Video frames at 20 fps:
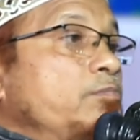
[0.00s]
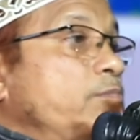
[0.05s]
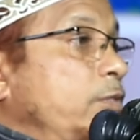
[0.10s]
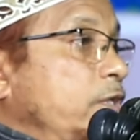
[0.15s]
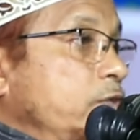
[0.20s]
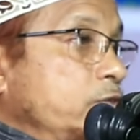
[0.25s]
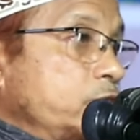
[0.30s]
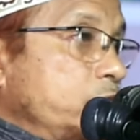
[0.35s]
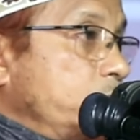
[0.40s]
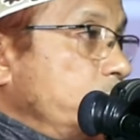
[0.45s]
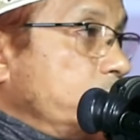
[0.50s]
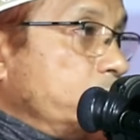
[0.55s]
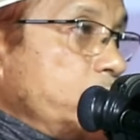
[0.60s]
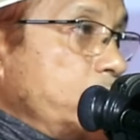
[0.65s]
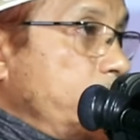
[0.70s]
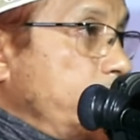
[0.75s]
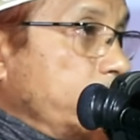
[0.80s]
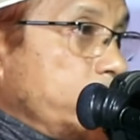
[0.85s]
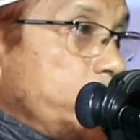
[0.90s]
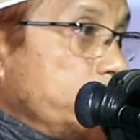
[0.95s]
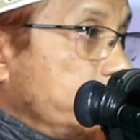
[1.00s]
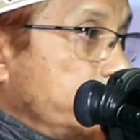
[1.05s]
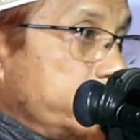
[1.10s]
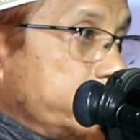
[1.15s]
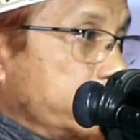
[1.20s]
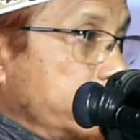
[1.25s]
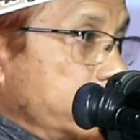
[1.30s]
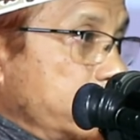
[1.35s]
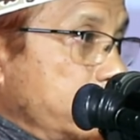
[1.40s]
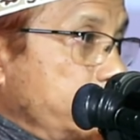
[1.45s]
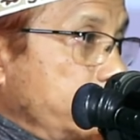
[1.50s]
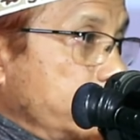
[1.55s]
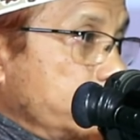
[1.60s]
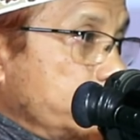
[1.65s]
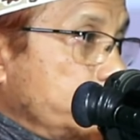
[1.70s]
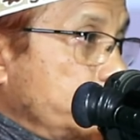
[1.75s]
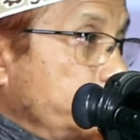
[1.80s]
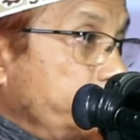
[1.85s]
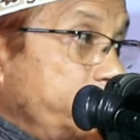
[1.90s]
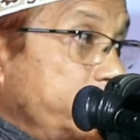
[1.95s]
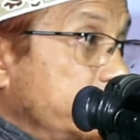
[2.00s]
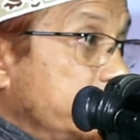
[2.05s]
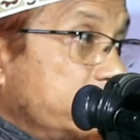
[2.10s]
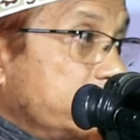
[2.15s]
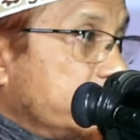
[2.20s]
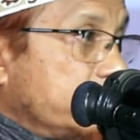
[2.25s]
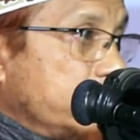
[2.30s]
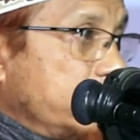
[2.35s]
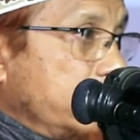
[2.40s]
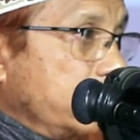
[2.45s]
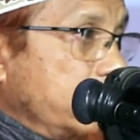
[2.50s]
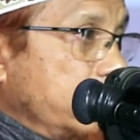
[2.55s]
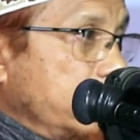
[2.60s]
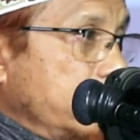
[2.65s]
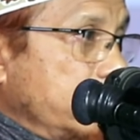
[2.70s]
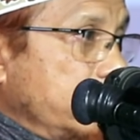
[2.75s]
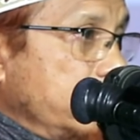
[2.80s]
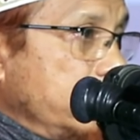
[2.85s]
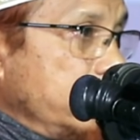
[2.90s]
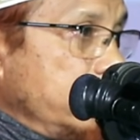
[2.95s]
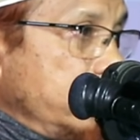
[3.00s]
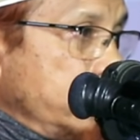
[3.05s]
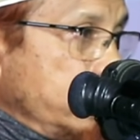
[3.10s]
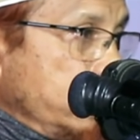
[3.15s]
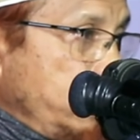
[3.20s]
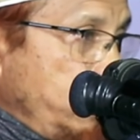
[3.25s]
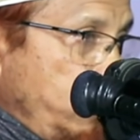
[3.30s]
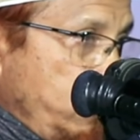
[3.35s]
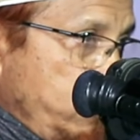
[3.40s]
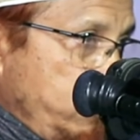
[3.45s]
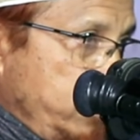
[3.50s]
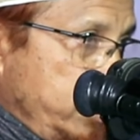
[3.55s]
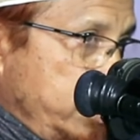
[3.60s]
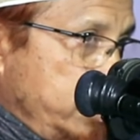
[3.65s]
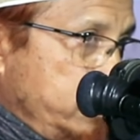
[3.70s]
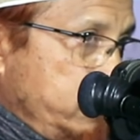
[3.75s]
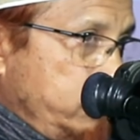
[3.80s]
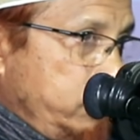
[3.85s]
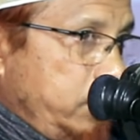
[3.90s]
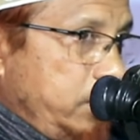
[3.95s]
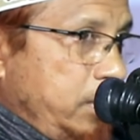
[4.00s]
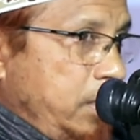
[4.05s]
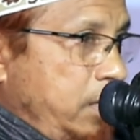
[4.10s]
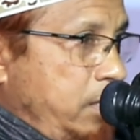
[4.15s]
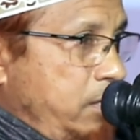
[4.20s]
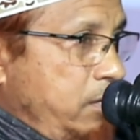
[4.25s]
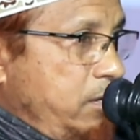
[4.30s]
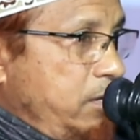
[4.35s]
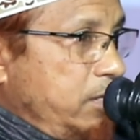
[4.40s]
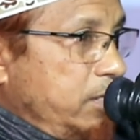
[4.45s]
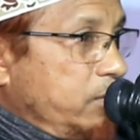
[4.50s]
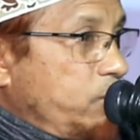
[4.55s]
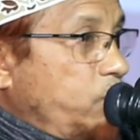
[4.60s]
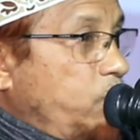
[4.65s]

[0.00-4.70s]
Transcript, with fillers: মানুষ তো তবা করতেছে না মানুষ তো ফিরতেছে না করোনায় যদি না হয়